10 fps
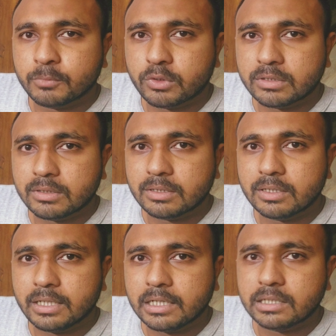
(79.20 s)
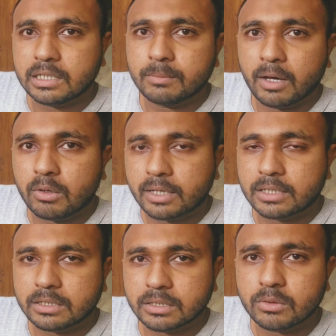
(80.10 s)
পরিস্থিতি নিয়ে এসে ভালো
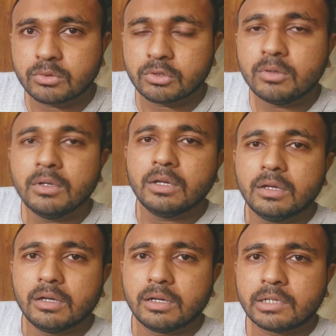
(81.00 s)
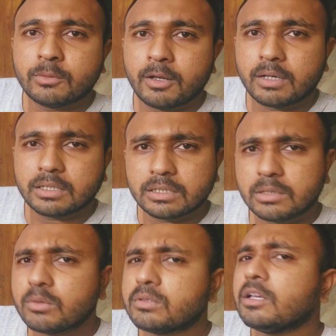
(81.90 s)
থাকার চেষ্টা করছো একটু ভালো থাকার
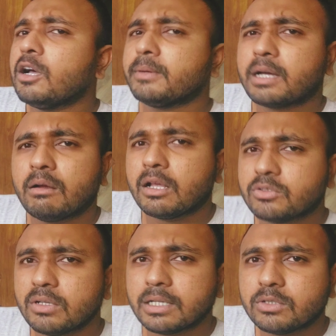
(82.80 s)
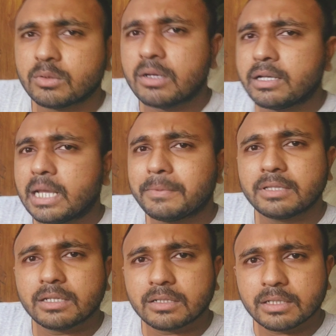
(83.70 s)
চেষ্টা করতে হবে কারণ আসলে কিছু নেই
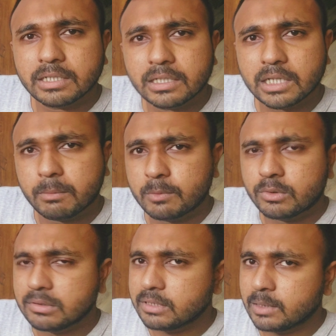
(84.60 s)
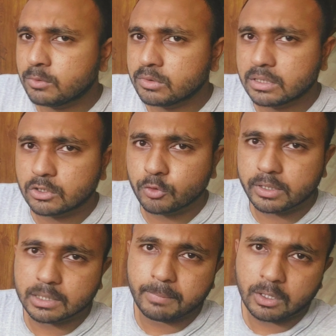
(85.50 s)
আমাদের দেশের সার্বিক পরিস্থিতি এর মুহূর্তে খুব
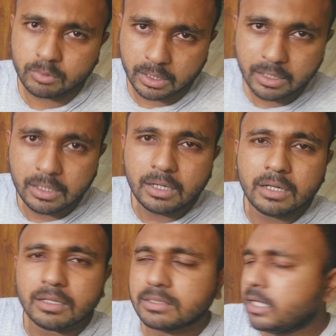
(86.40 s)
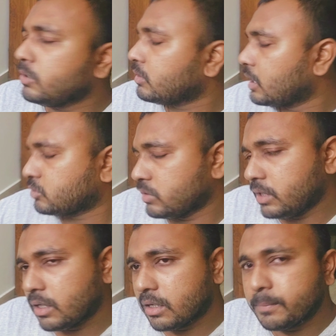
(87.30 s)
একটা ভালো না তো যাই হোক আসলে
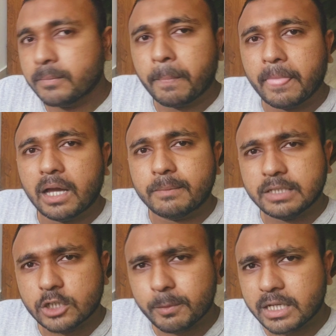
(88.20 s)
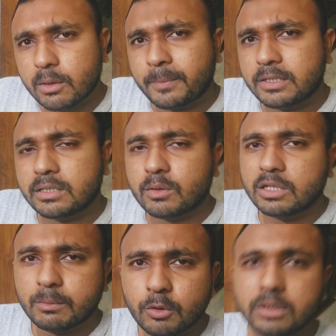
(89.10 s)
আমি যে টপিক নিয়ে আপনাদের সাথে
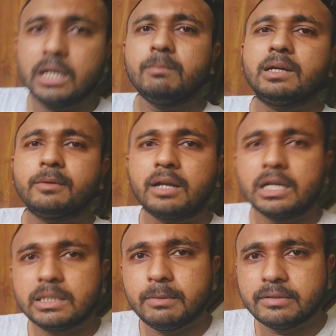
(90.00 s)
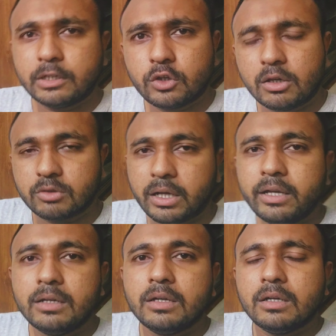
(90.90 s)
কথা বলছিলাম এবার আসি বিস্তারিত
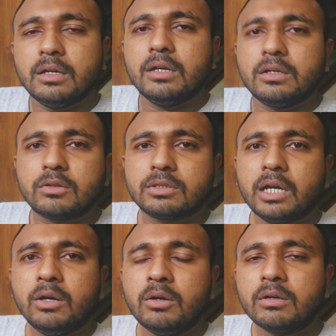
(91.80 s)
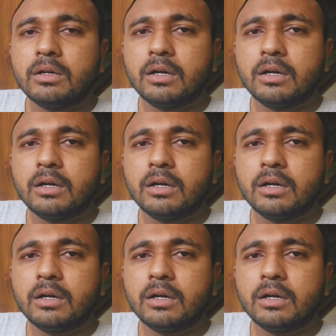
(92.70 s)
আলোচনায় তো যাই হোক